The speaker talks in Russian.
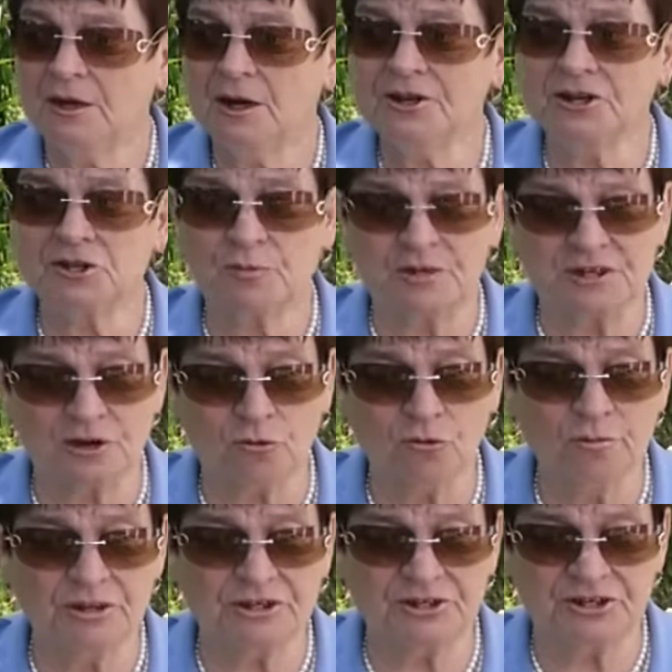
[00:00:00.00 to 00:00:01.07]
Они же
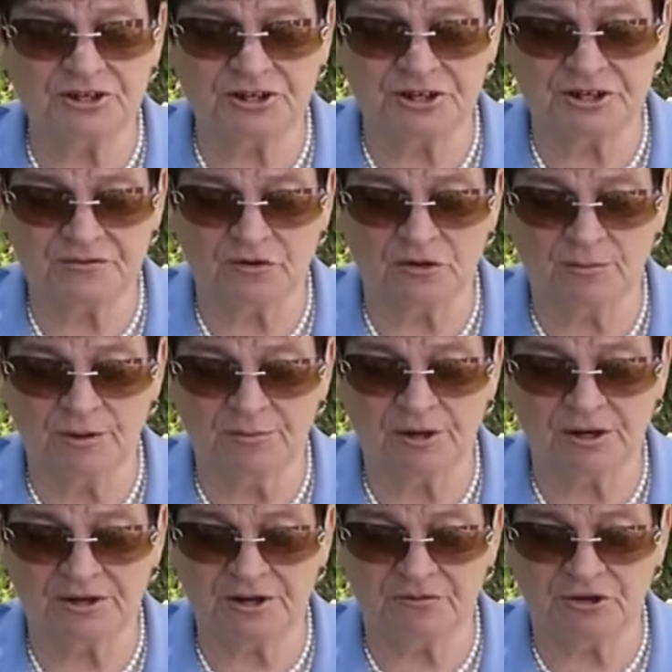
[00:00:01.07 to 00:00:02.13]
познакомились, естественно.
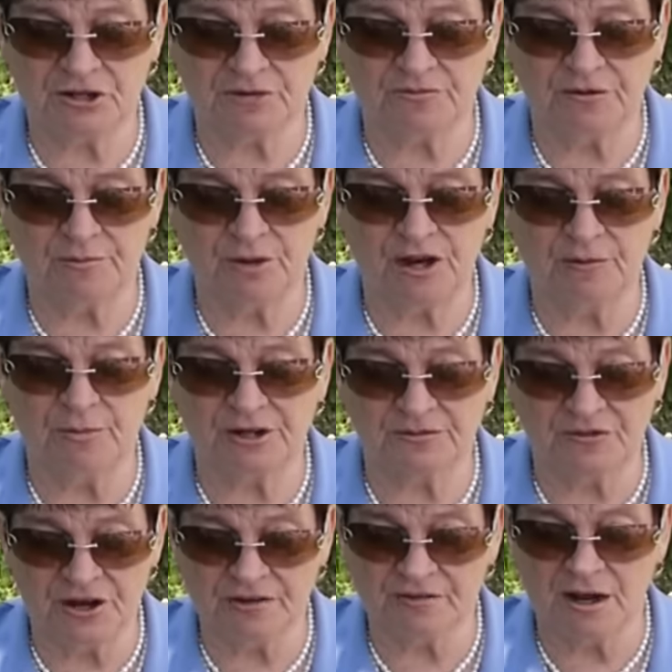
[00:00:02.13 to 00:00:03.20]
Мамина девичья фамилия
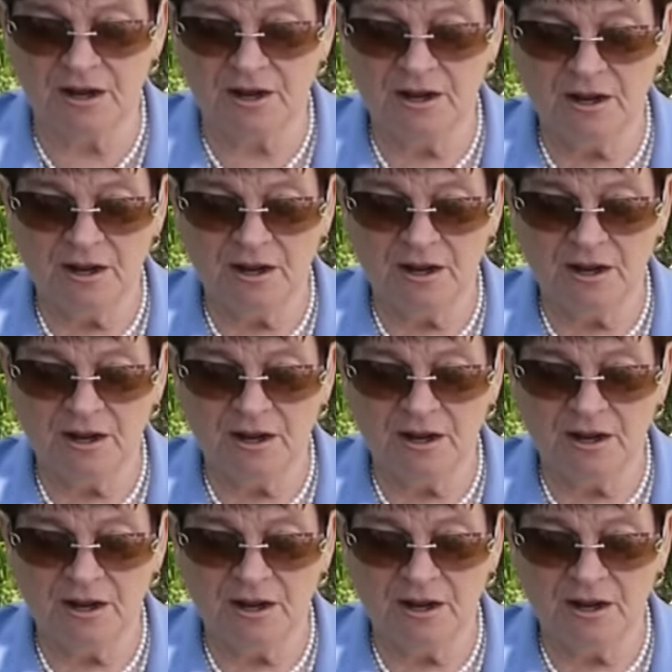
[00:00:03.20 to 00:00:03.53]
Матвеева.